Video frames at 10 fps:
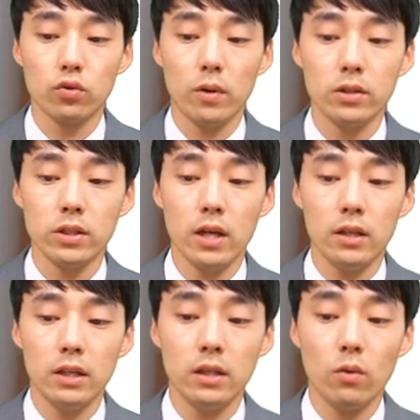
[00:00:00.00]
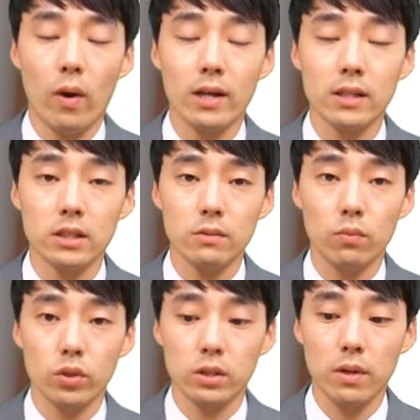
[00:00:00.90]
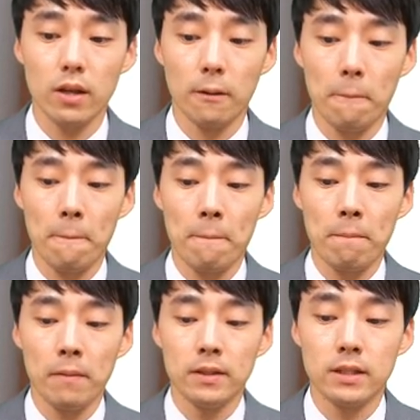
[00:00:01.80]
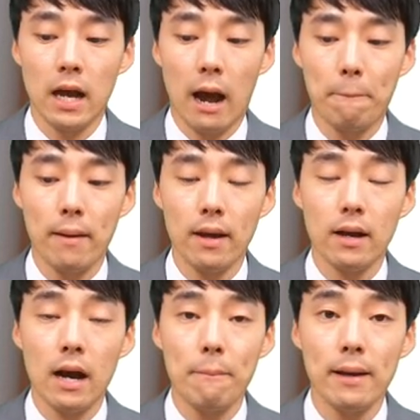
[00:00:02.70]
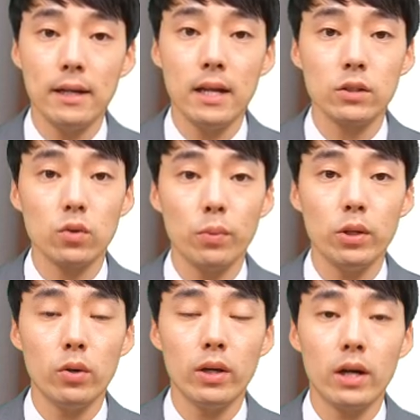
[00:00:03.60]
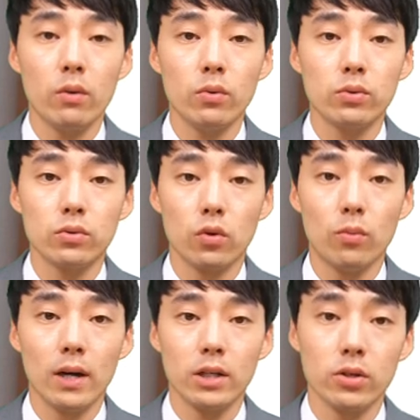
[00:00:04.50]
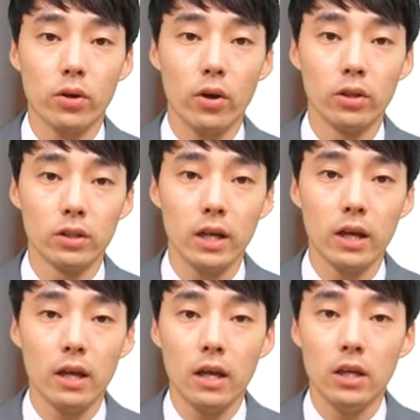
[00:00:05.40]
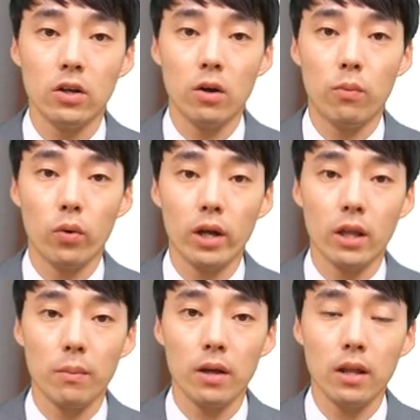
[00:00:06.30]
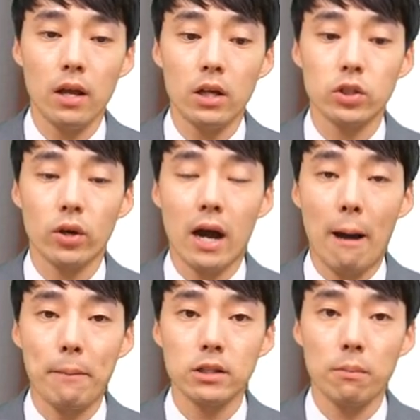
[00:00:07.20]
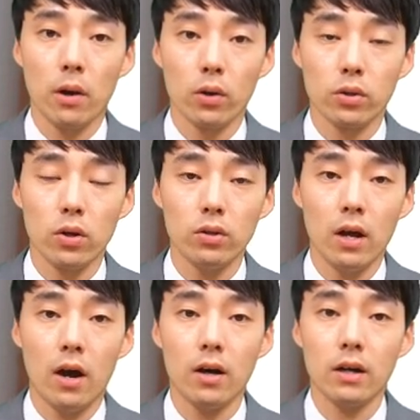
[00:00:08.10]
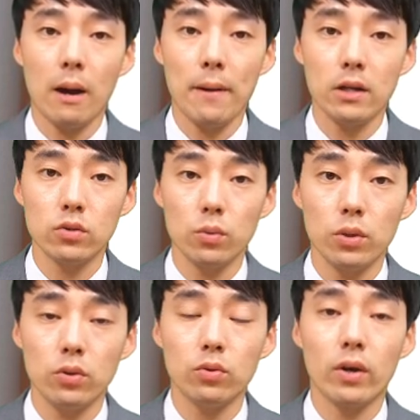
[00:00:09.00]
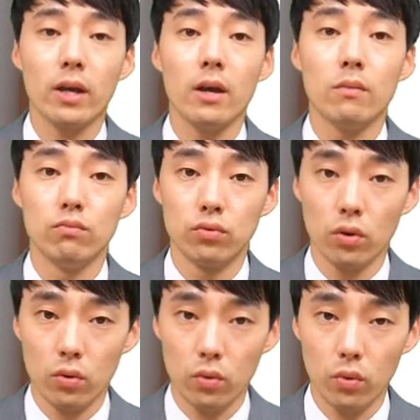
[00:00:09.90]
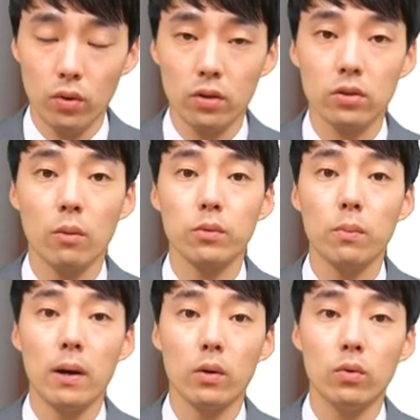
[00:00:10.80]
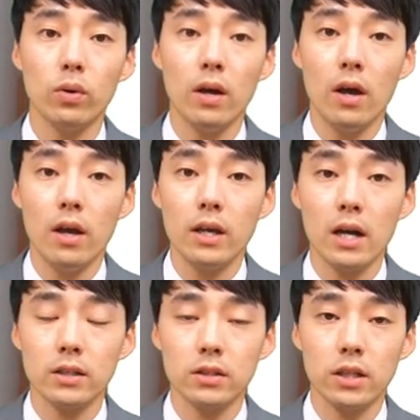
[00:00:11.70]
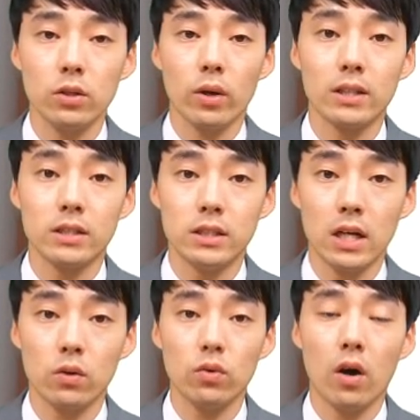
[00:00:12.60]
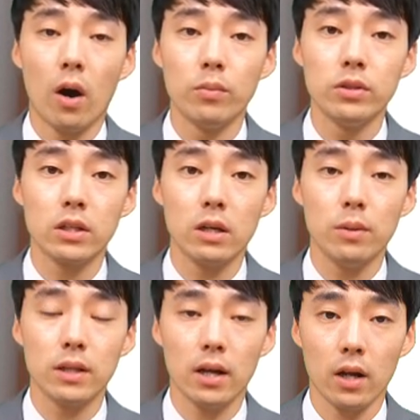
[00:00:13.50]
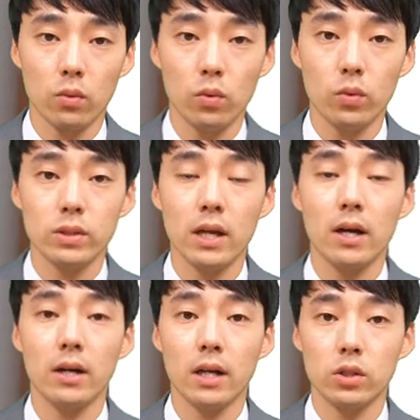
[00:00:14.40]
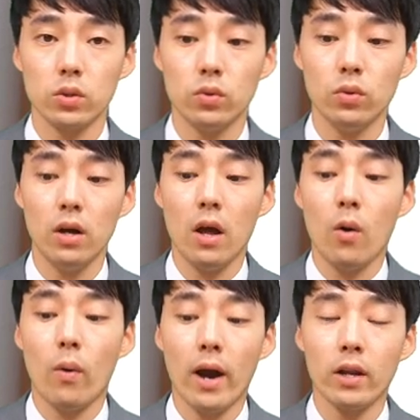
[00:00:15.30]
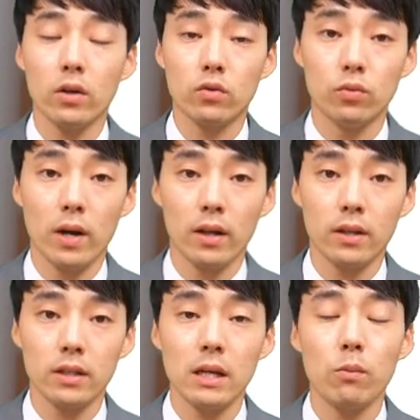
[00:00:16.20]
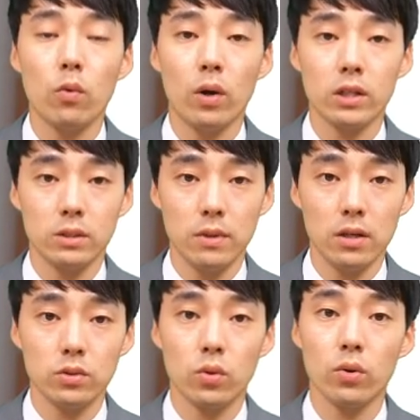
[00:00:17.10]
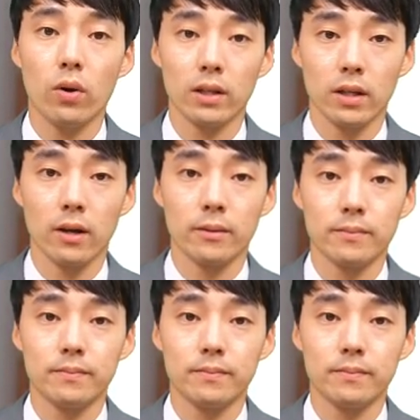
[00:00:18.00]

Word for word: 두 번째 있는 와인 사진 보시면 이제 앞에 까베르네 소비뇽이라고 조그맣게 적혀 있는데 이걸 보게 되면 저희가 앞에서 배웠던 아, 까베르네 소비뇽은 되게 무겁고 텁텁하고 향 자체는 되게 진하고 검은 느낌이다라고 생각을 하시고 와인을 구매할 때 참고하시면 좋을 것 같아요.